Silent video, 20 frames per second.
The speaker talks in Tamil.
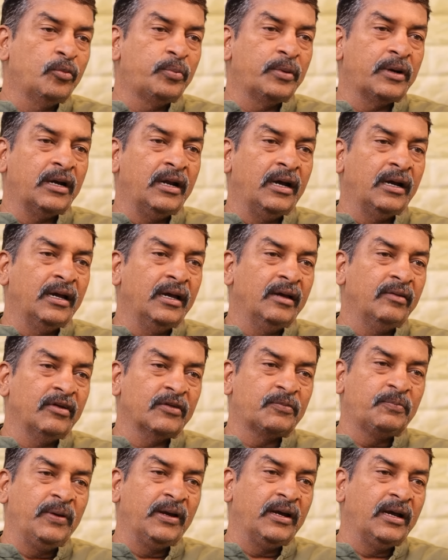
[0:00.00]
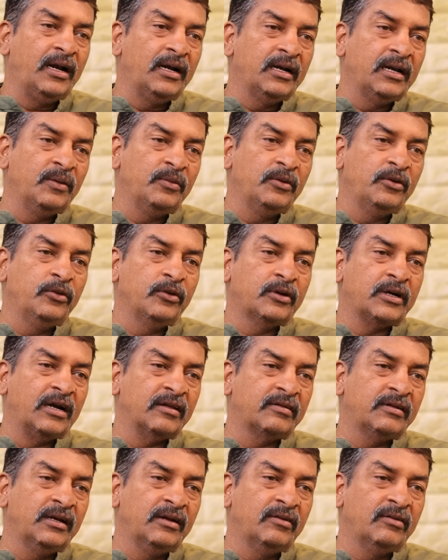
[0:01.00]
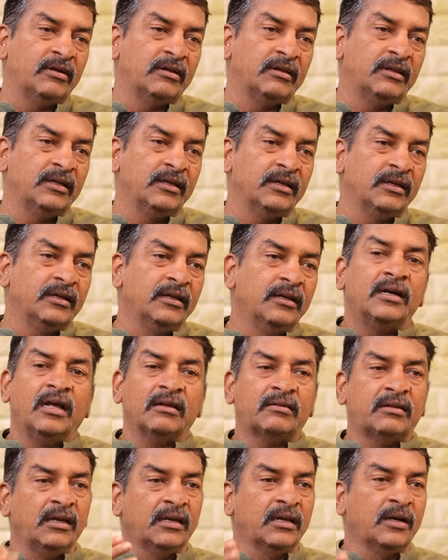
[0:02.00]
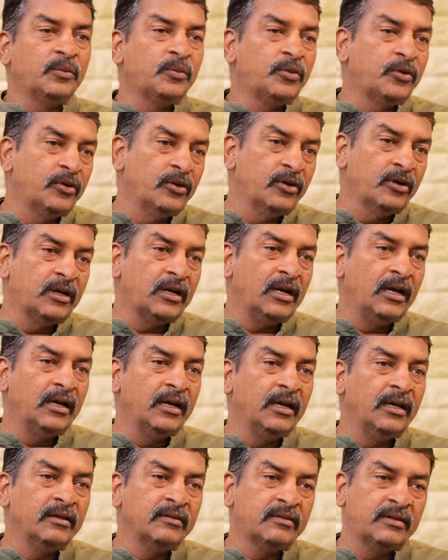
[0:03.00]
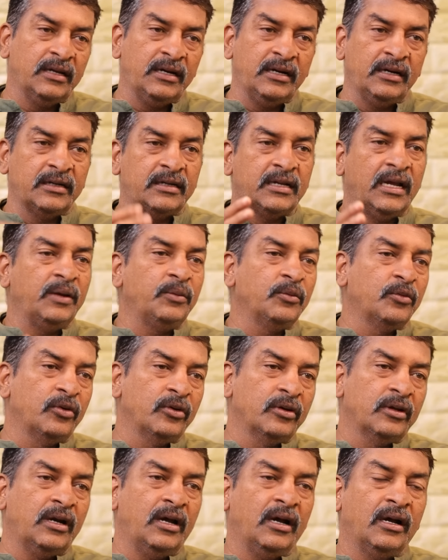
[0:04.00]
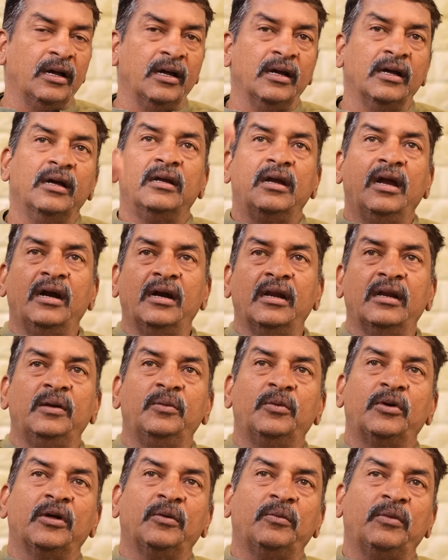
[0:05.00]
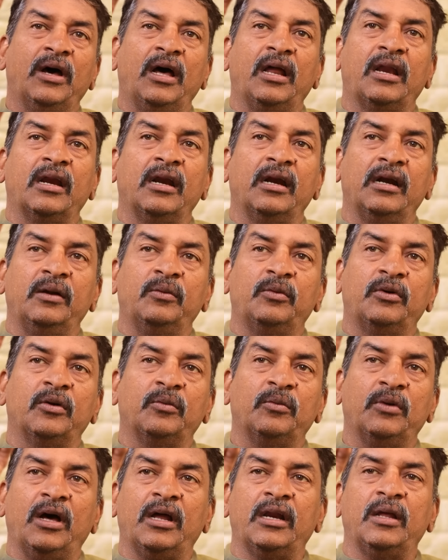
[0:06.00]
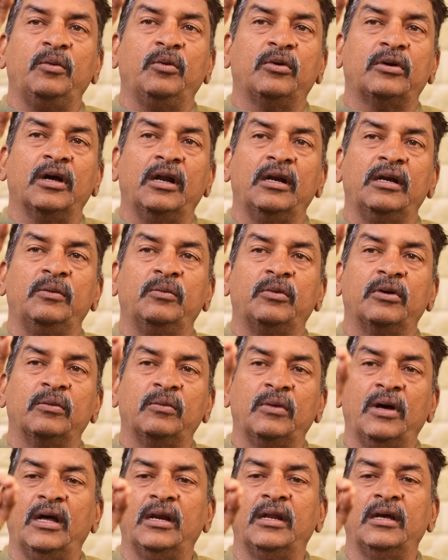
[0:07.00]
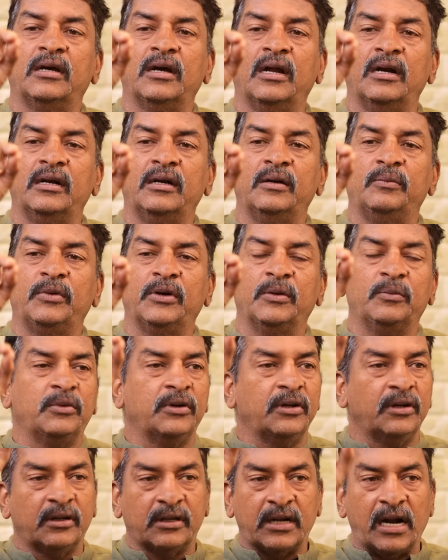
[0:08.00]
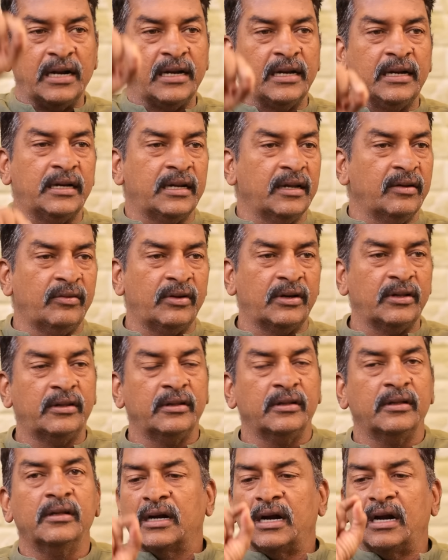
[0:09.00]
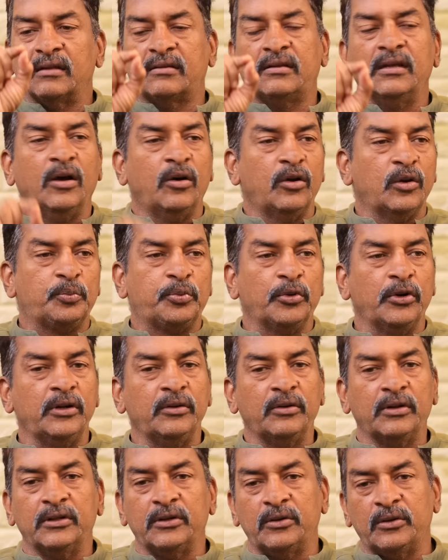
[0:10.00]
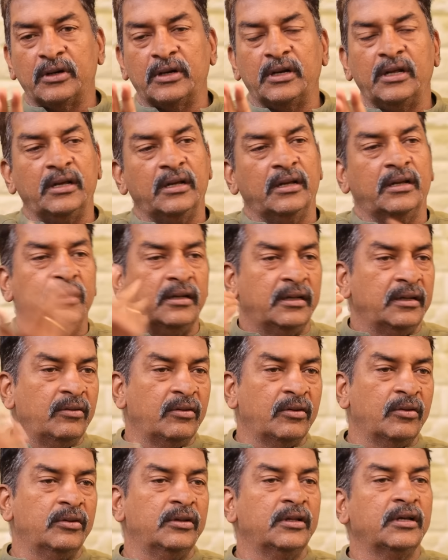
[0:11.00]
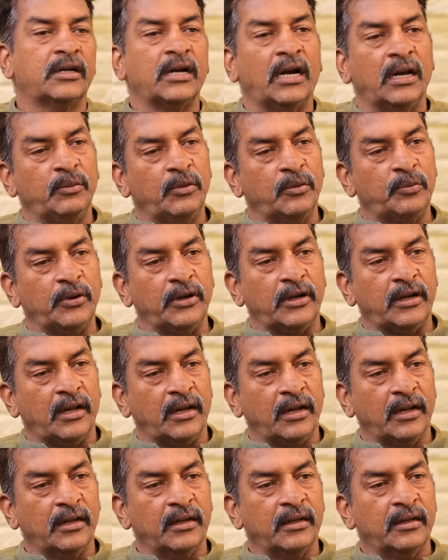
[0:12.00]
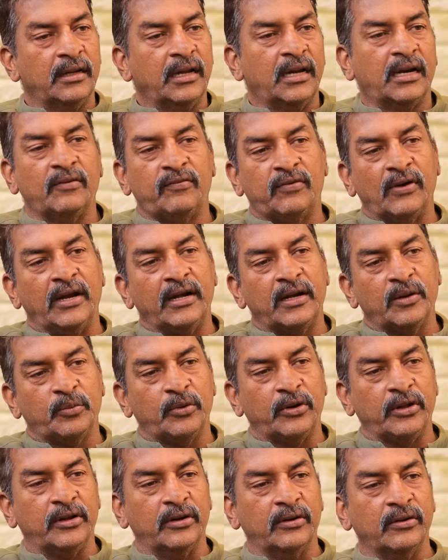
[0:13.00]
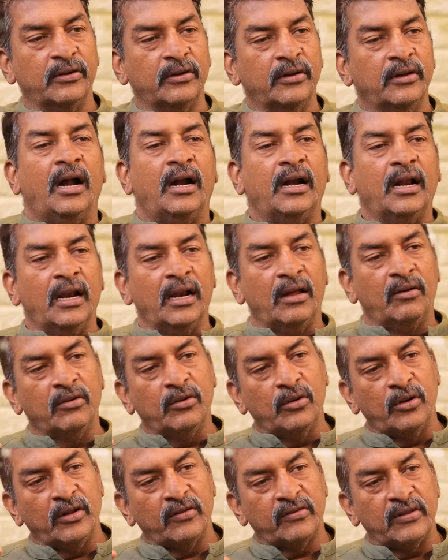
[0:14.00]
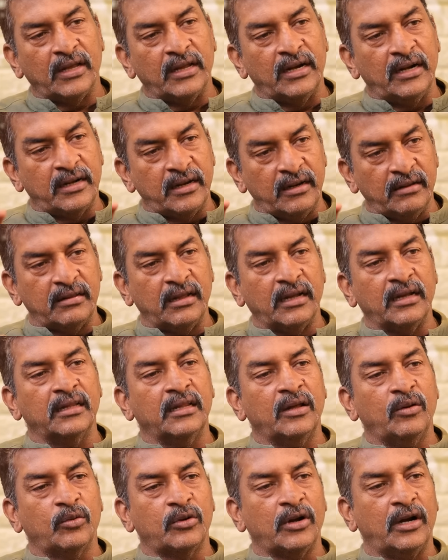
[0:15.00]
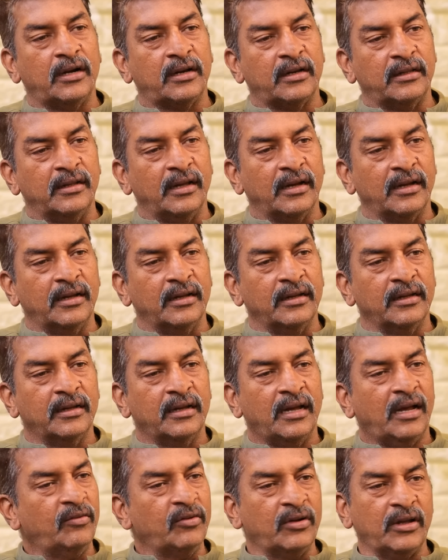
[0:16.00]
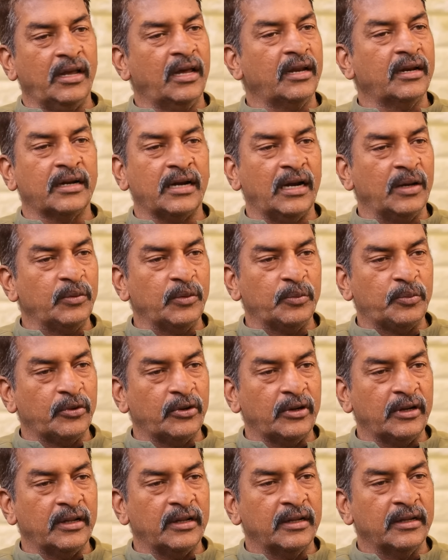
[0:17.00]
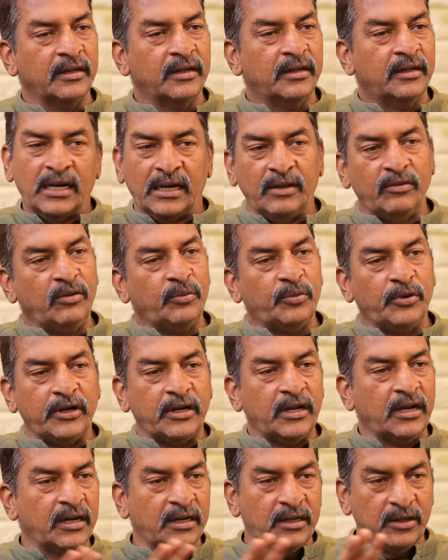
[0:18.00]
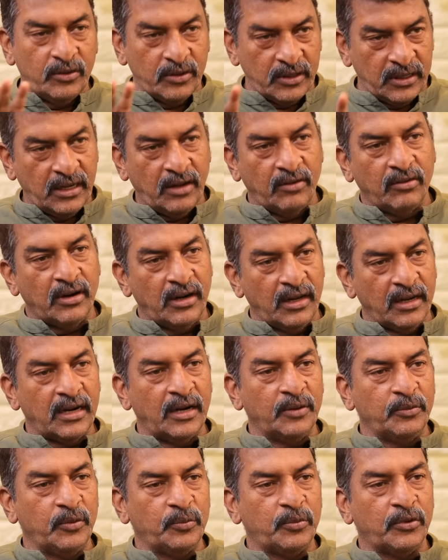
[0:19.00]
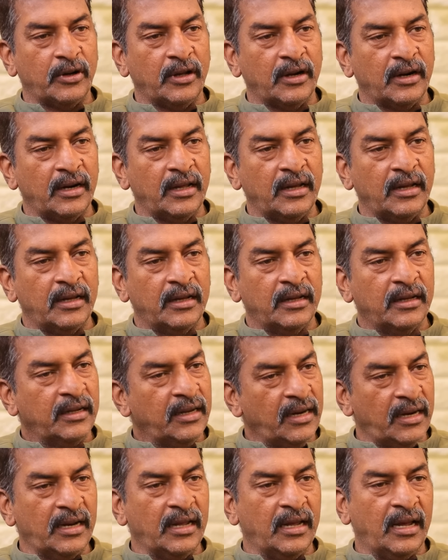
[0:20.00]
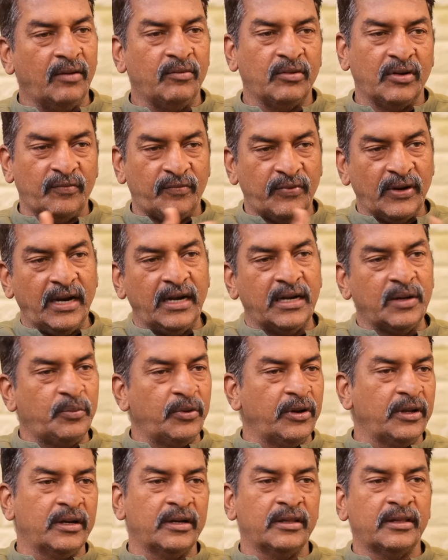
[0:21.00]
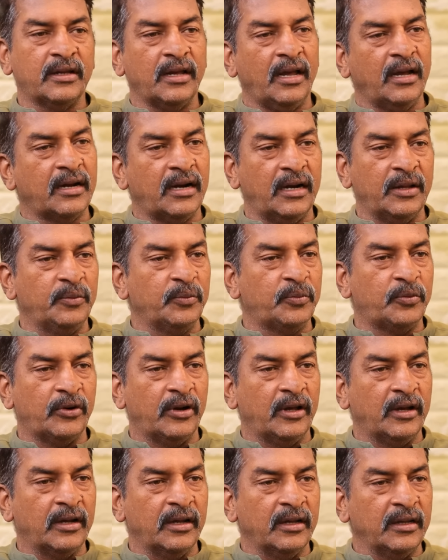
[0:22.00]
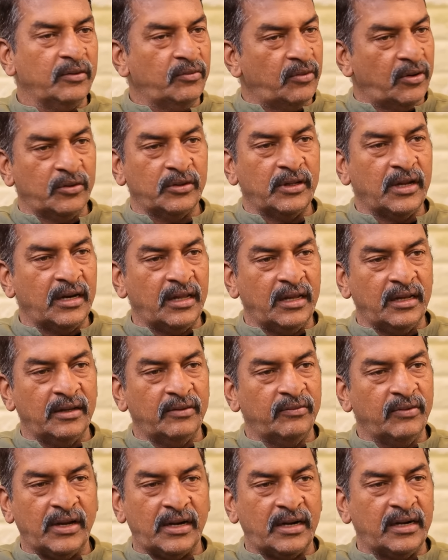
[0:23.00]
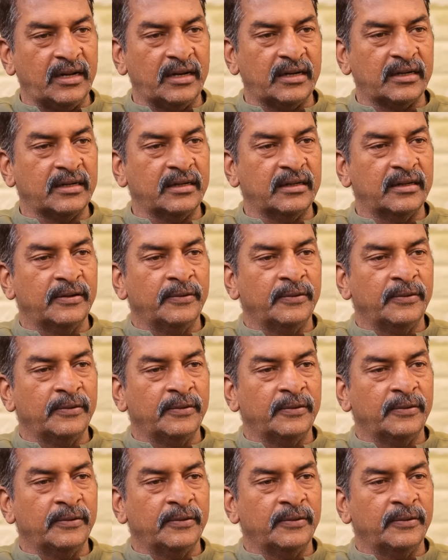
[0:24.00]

கூப்பிடுறாங்க வெஸ்ட் பெங்கால் டபிள்யூ கடைசியில் வருது நான் சீக்கிரம் போகணுன்றாங்க சரின்னு டைம் கொடுக்குறாங்க ஏழு நிமிடம் ஆறரை நிமிடம் ஆறே முக்கால் நிமிடம் ஆறே கால் நிமிடம்னு காட்டிக்கிட்டே வருது கடைசியாக ஒரு புள்ளி வந்த உடனே இவங்க வந்து கிளம்பி போயிட்டாங்க ஏன்னா ஃப்ளைட்டை பிடிக்கணும் ஆனால் அவங்களுடைய செக்ரட்டரிஸ் அங்கே தான் உட்காந்துருந்தாங்க அவங்க யாரும் கிளம்பி போகலையே தலைவி போயிட்டாங்கன்னு உடனே அவங்களாம் கிளம்பி போனாங்களா இல்லை அவங்க ஃப்ளைட்டை பிடிக்கிறதுக்காக கிளம்பி போனாங்க இவ்வளவு தானே வேற என்ன இருக்குது